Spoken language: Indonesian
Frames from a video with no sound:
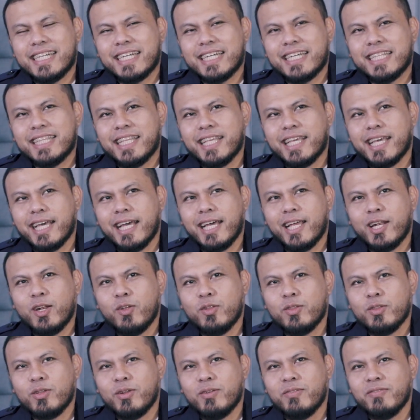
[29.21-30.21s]
ketika
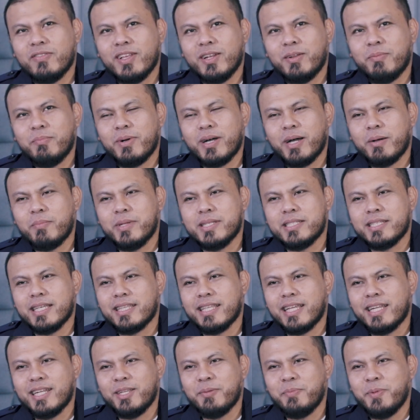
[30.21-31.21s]
nonton film Pengabdi
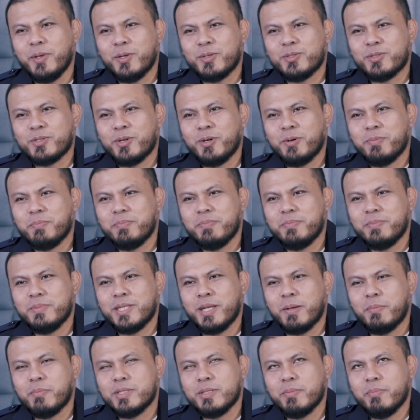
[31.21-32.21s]
Setan di bioskop
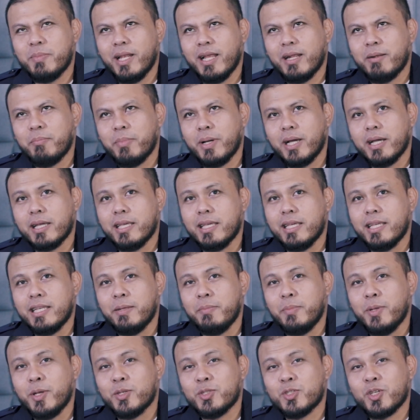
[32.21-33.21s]
jam 9 pagi
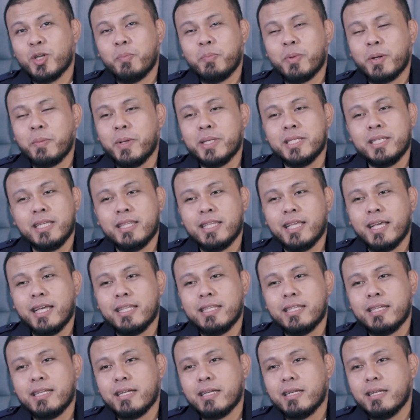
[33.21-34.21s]
di bioskop Remaja
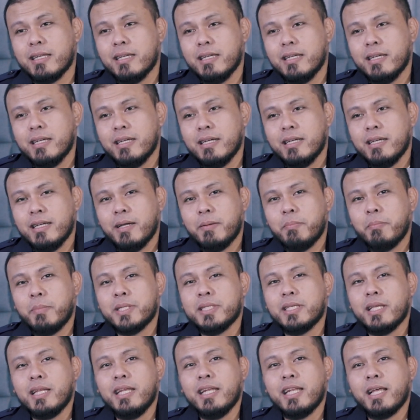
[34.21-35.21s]
Teater.
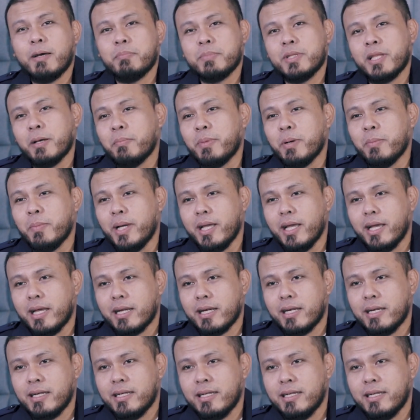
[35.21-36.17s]
Menyelinap tanpa bayar.